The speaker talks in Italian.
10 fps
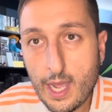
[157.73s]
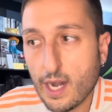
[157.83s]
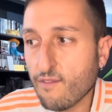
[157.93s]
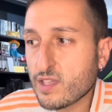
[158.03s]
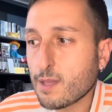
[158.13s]

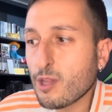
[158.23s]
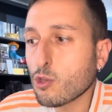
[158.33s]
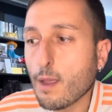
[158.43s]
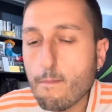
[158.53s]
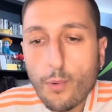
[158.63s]
L'investimento
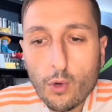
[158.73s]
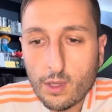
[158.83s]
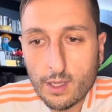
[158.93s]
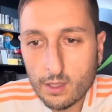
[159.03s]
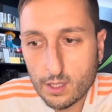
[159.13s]
è
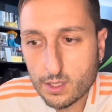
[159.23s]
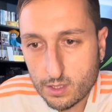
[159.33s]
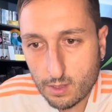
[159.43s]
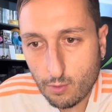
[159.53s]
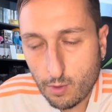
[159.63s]

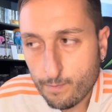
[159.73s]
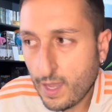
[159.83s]
importantissimo